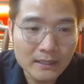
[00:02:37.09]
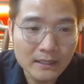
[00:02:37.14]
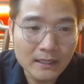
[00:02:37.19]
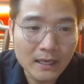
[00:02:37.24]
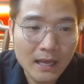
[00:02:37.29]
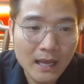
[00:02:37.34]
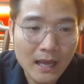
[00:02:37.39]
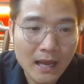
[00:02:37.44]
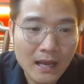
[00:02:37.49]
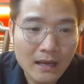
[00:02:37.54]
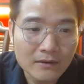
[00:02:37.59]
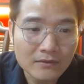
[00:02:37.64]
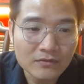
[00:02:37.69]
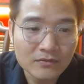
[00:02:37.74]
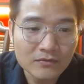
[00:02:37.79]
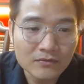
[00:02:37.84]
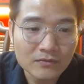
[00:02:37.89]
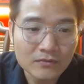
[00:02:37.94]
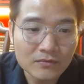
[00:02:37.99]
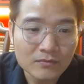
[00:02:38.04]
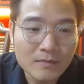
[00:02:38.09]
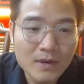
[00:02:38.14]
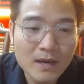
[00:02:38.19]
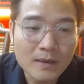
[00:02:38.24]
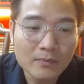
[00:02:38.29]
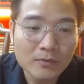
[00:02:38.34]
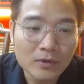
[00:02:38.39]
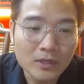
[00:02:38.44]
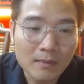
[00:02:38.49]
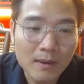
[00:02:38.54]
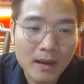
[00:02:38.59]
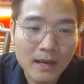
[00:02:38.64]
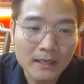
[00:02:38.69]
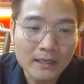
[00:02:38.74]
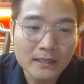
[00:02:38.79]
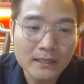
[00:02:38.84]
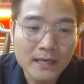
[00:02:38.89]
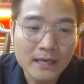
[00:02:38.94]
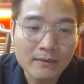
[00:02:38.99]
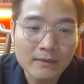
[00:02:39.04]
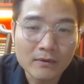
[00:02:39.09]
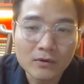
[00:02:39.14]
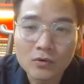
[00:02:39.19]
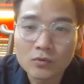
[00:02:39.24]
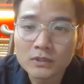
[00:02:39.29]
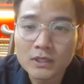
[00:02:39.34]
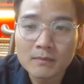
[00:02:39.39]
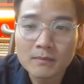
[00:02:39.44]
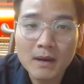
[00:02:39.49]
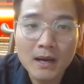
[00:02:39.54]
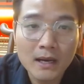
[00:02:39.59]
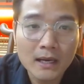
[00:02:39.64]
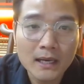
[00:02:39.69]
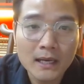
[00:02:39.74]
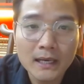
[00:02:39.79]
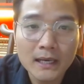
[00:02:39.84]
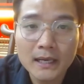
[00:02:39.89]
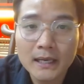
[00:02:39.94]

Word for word: là bếp của nhà bạn ấy để vào cung Tây Bắc.